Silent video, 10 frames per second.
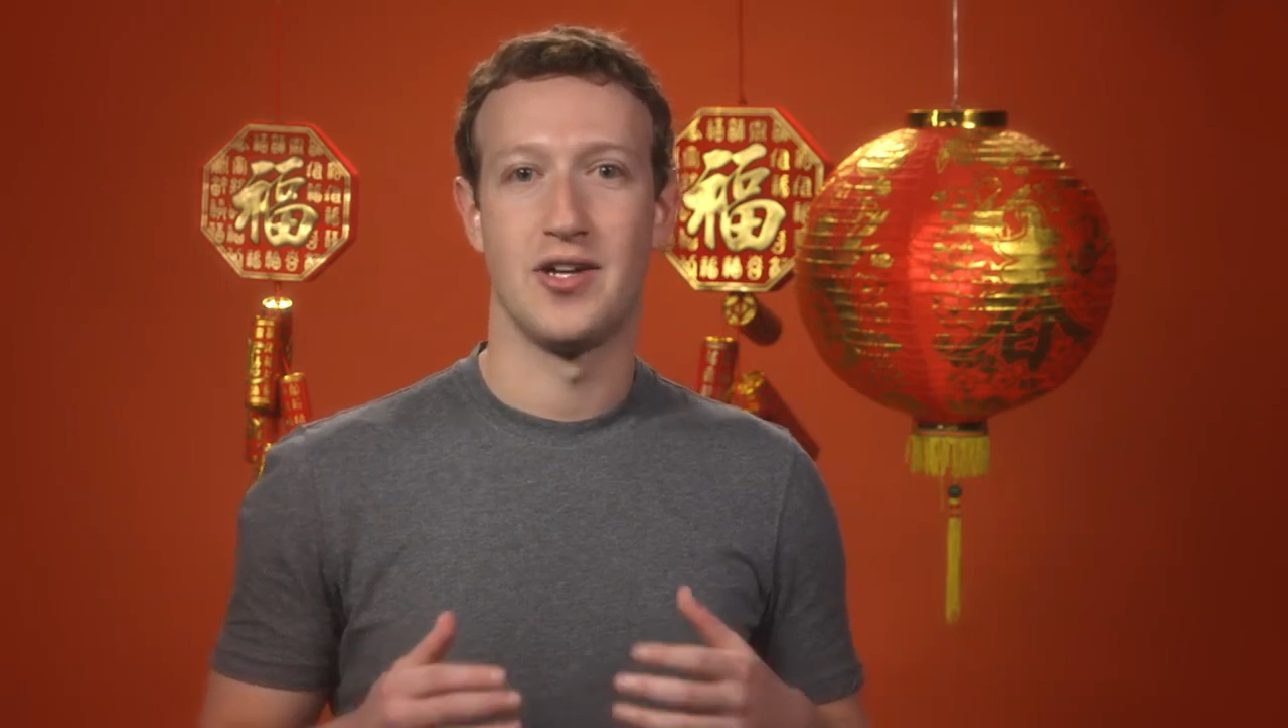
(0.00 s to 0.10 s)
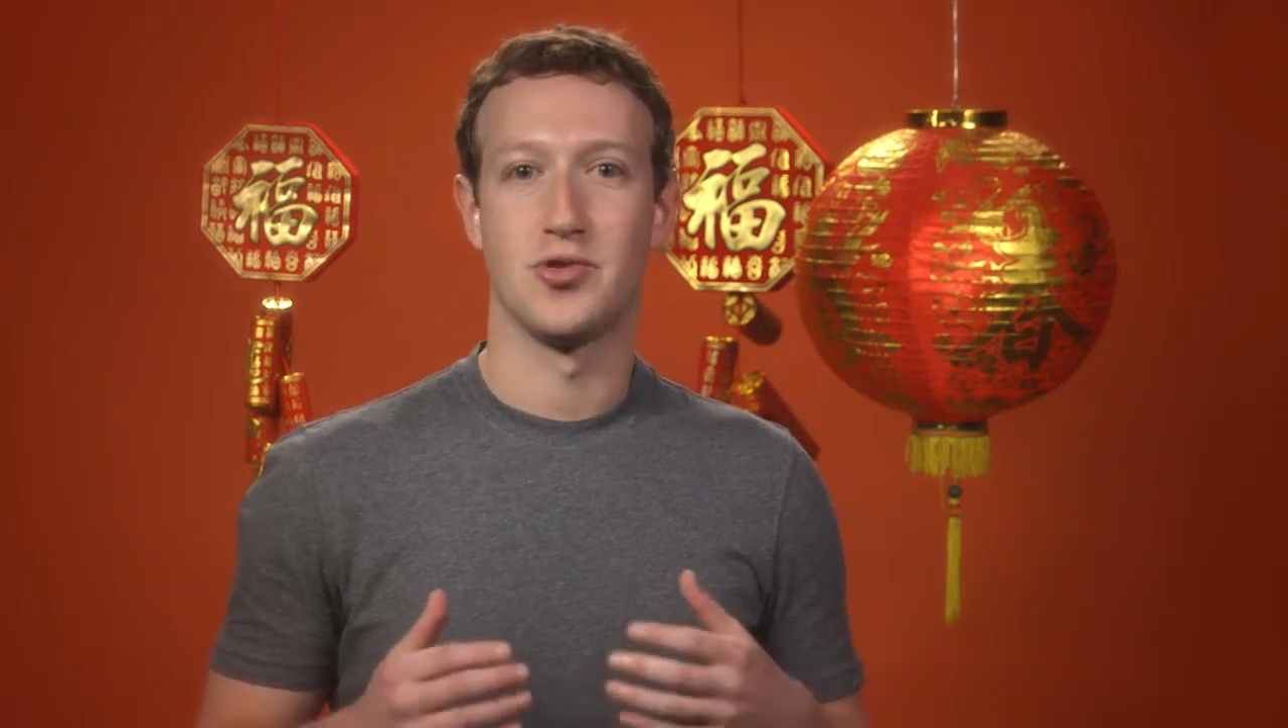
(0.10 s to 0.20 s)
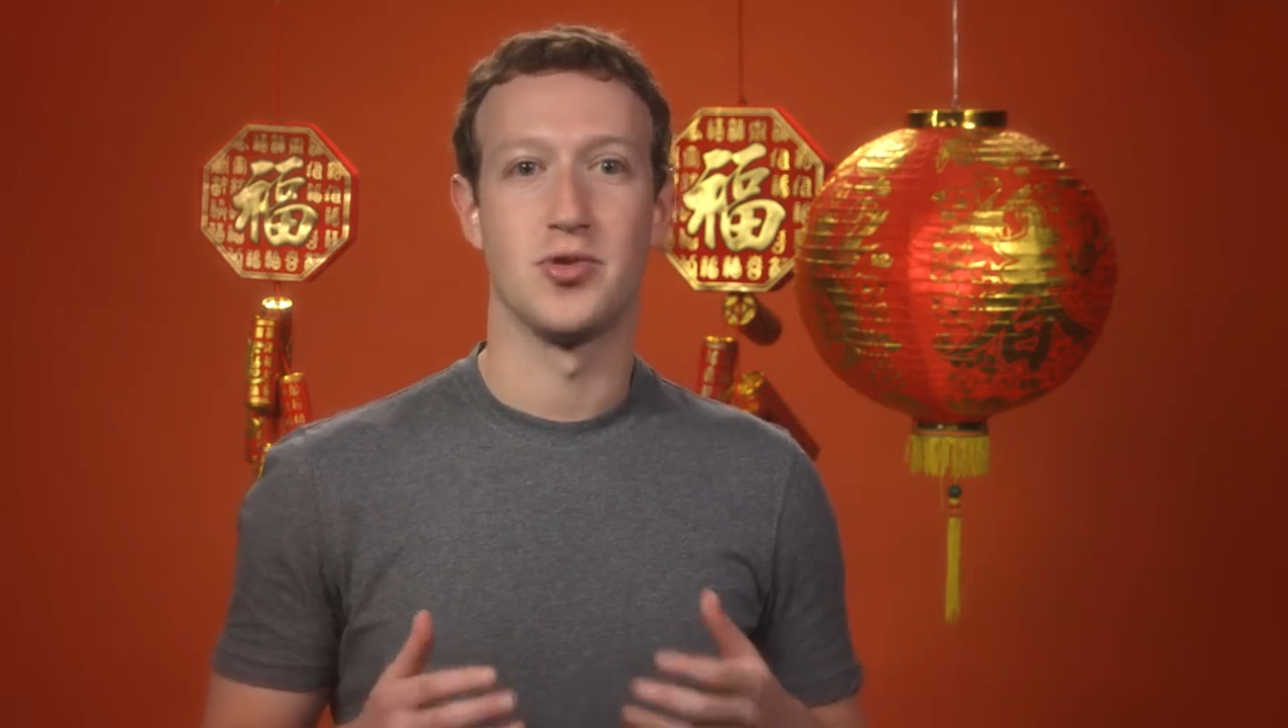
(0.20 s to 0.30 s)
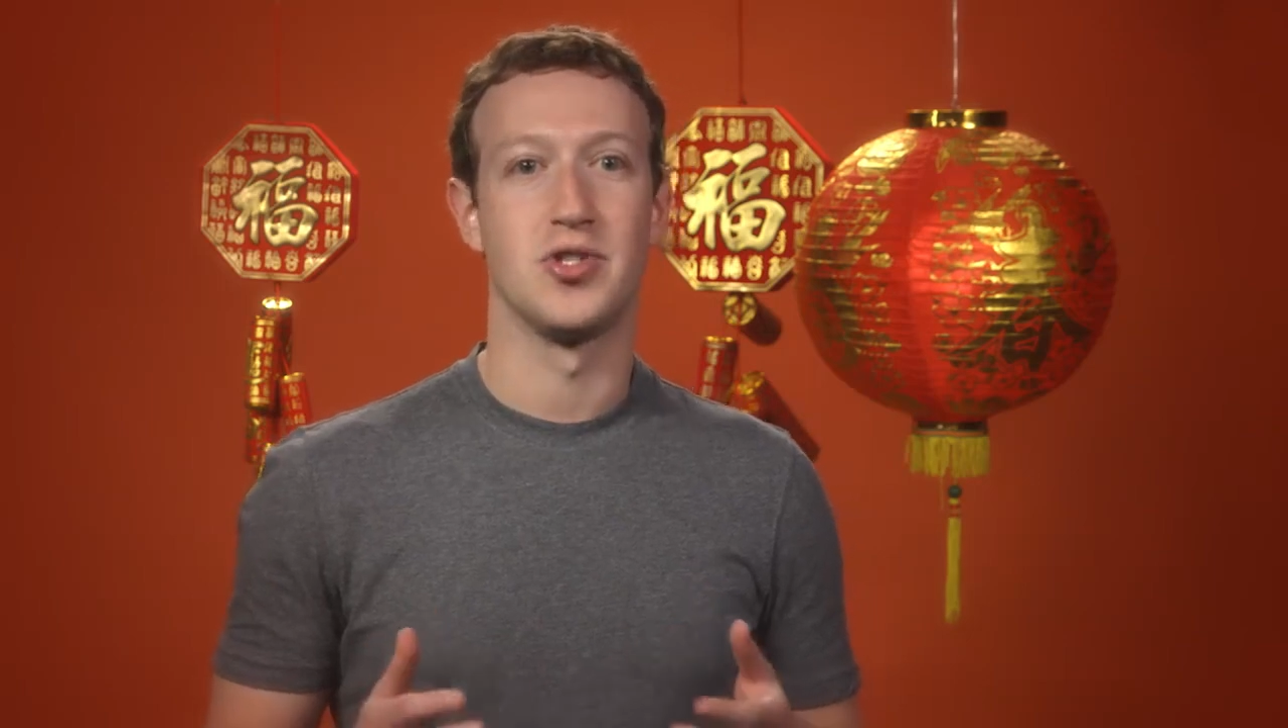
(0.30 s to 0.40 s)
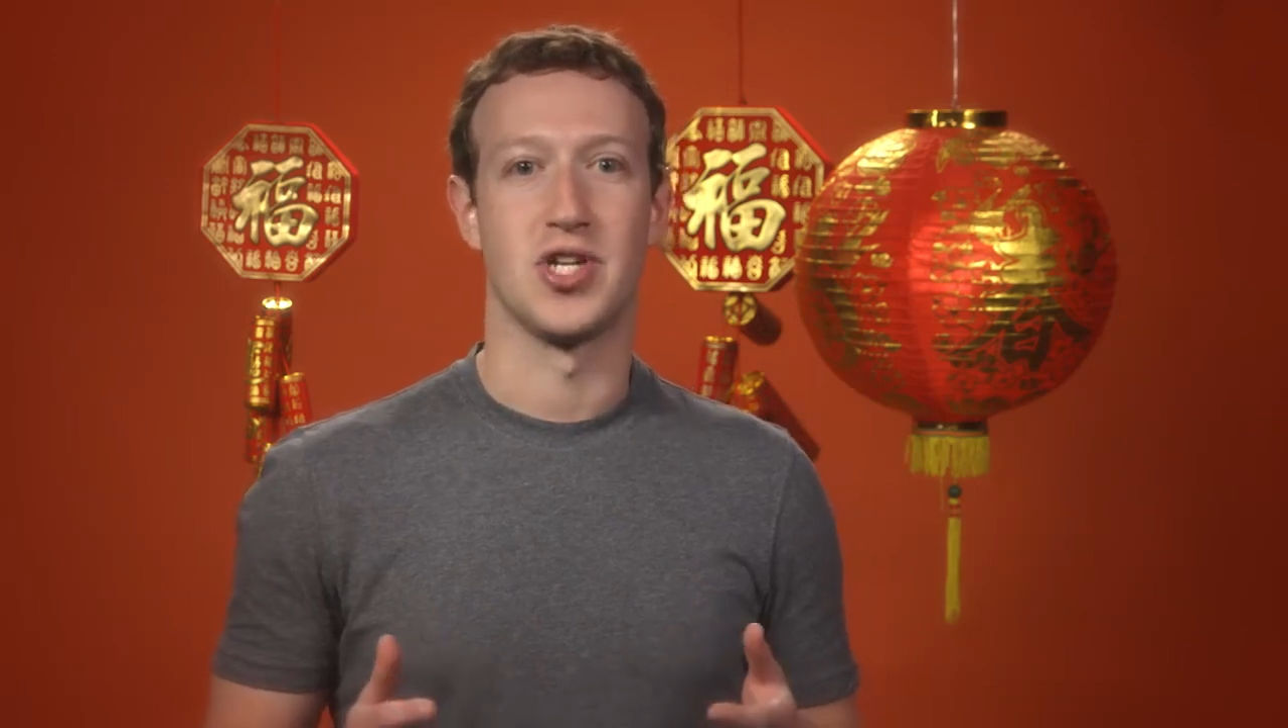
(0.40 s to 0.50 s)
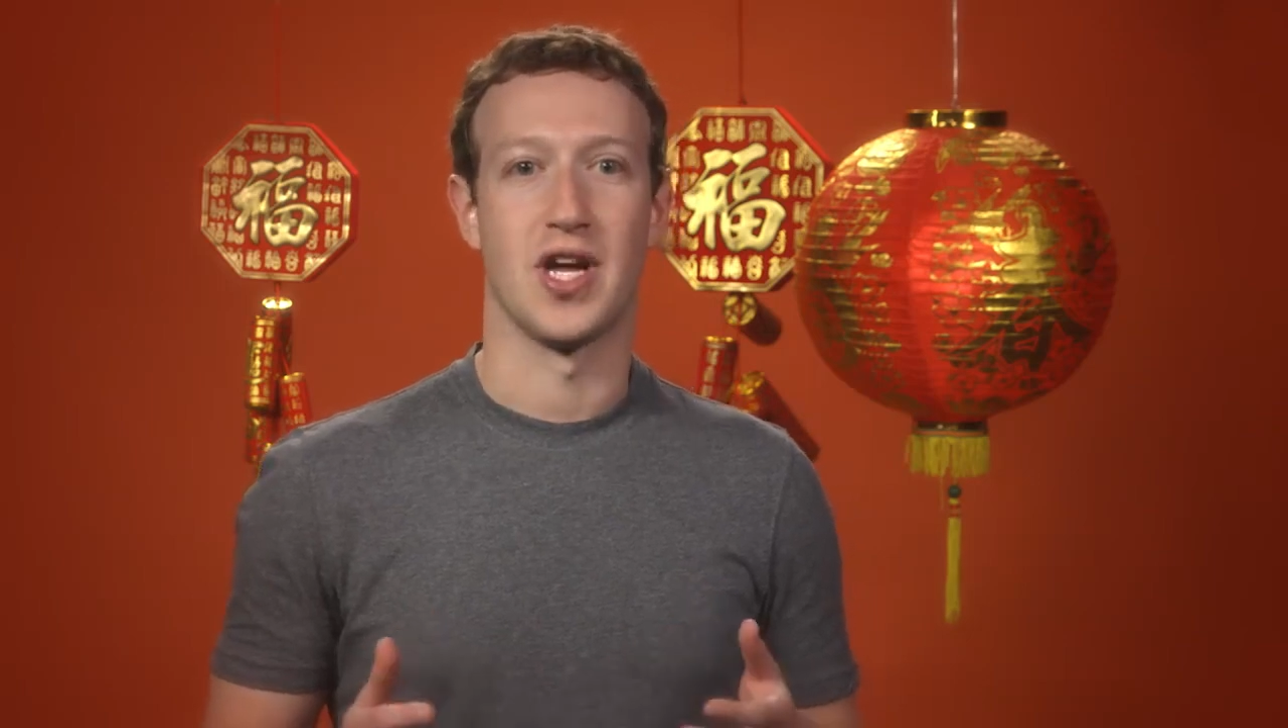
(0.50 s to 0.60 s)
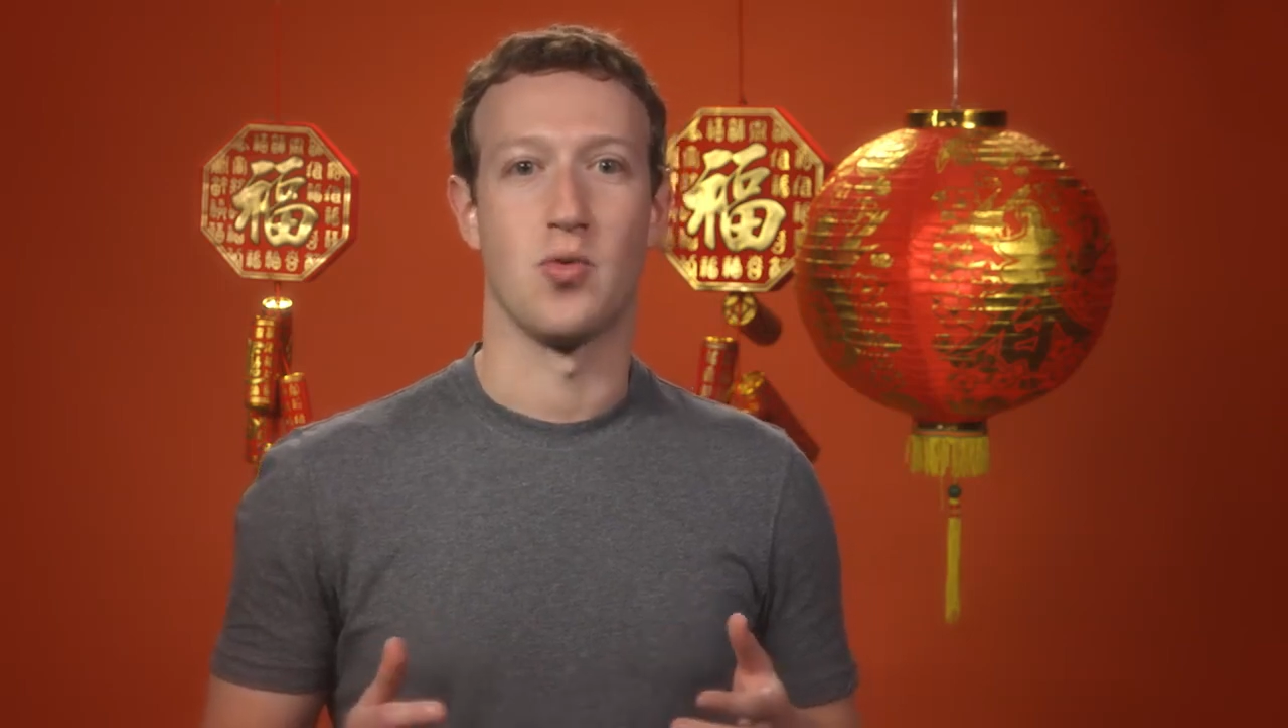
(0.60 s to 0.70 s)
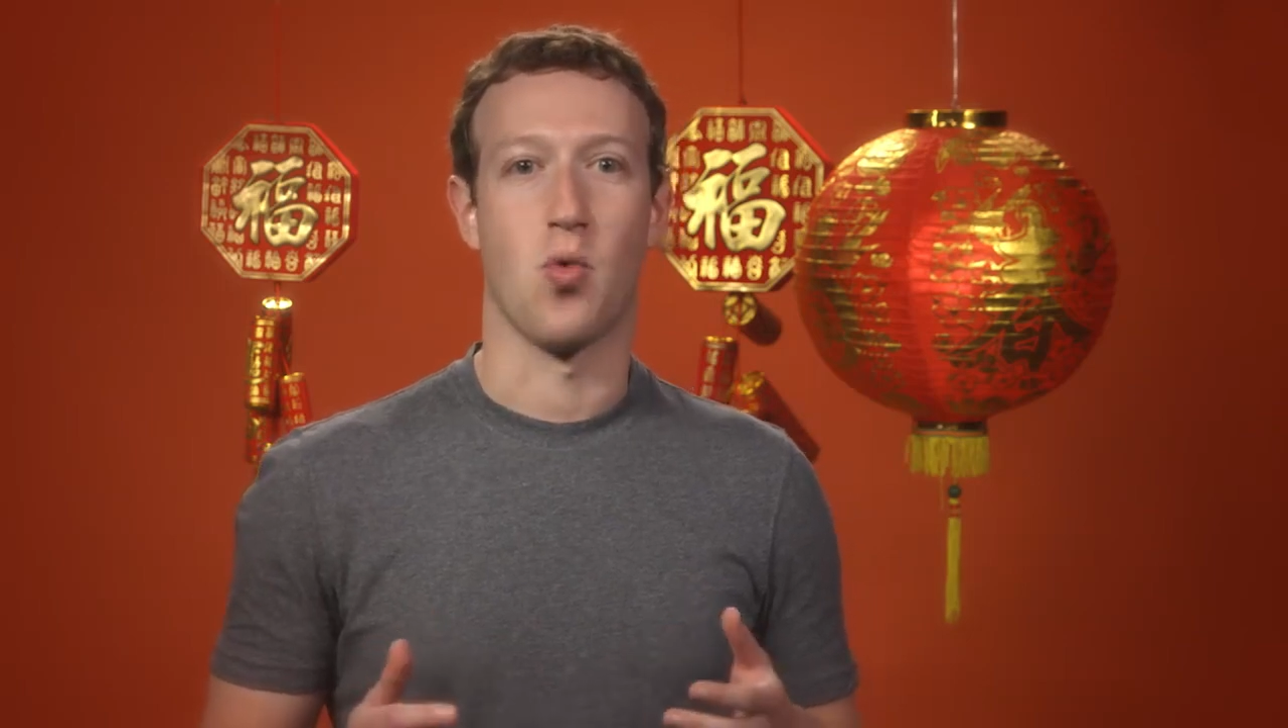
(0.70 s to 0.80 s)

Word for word: 春节